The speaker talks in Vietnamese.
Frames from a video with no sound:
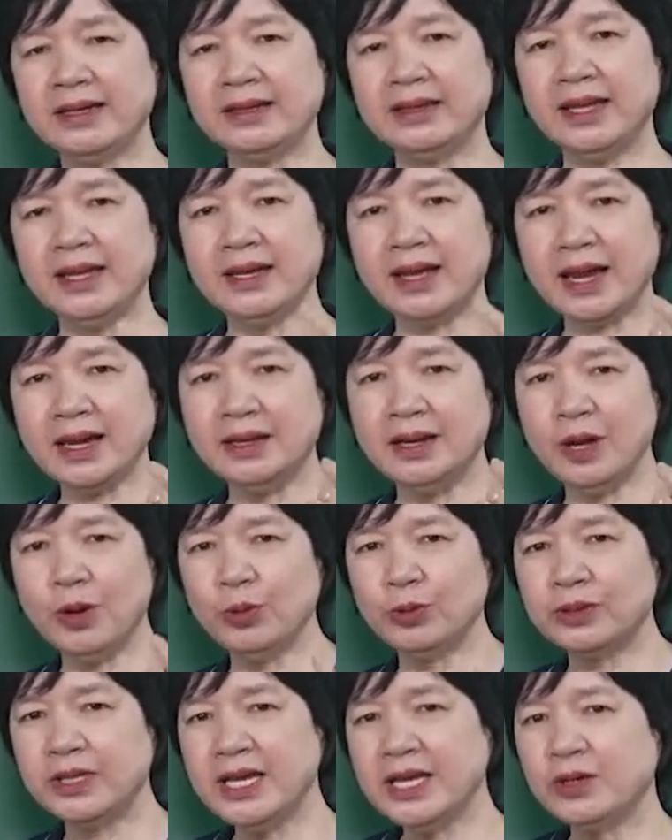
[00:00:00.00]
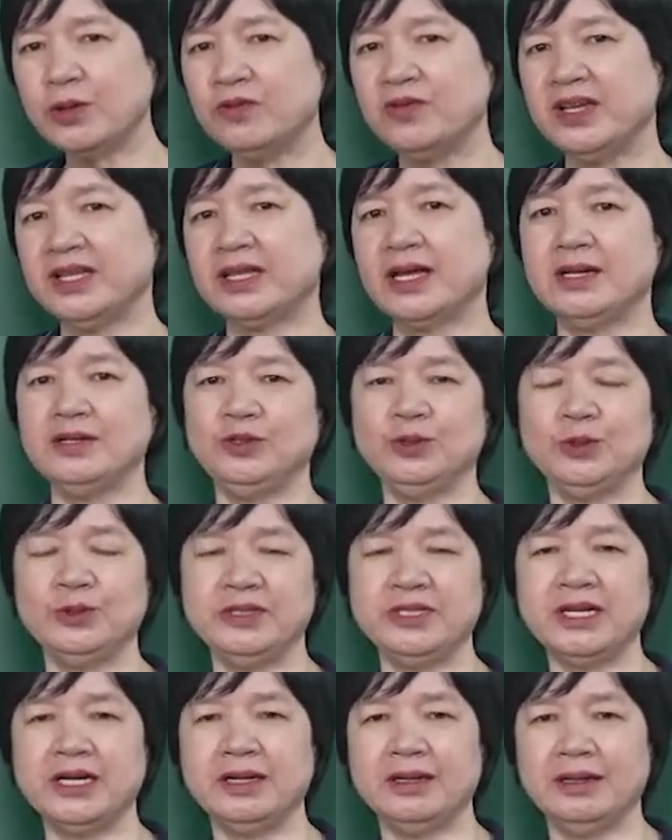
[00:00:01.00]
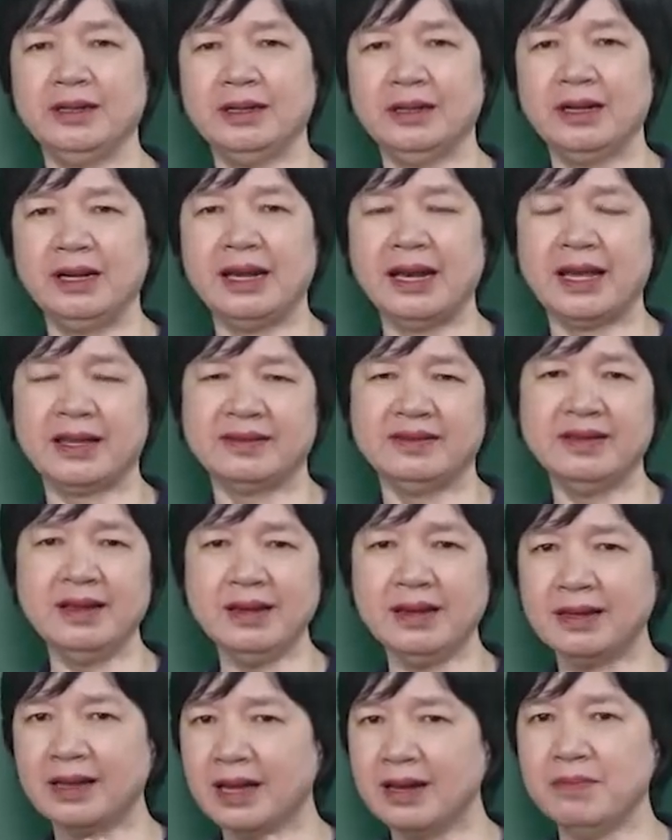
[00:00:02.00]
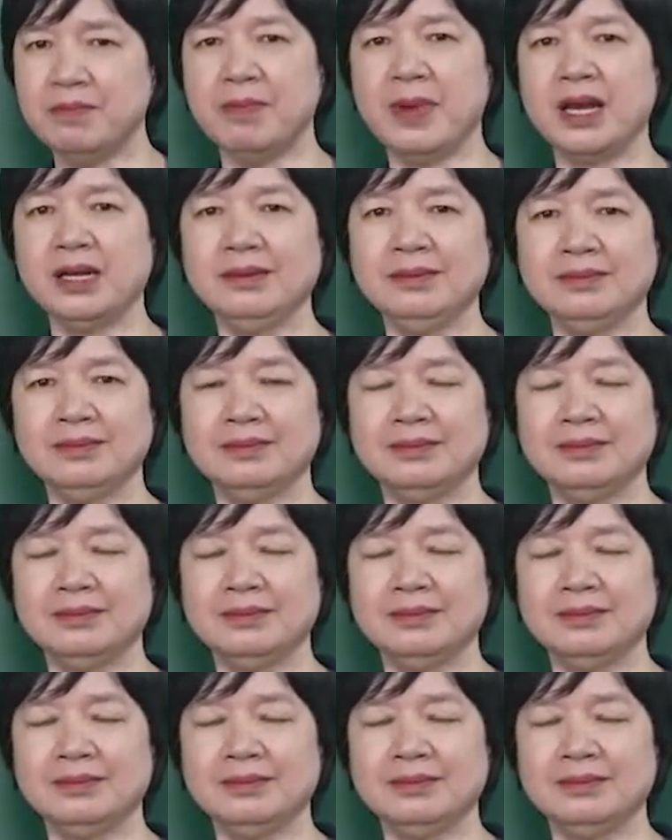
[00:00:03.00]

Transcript: cái tính cách đầu tiên của vị thần trụ trời là rất cẩn mẫn.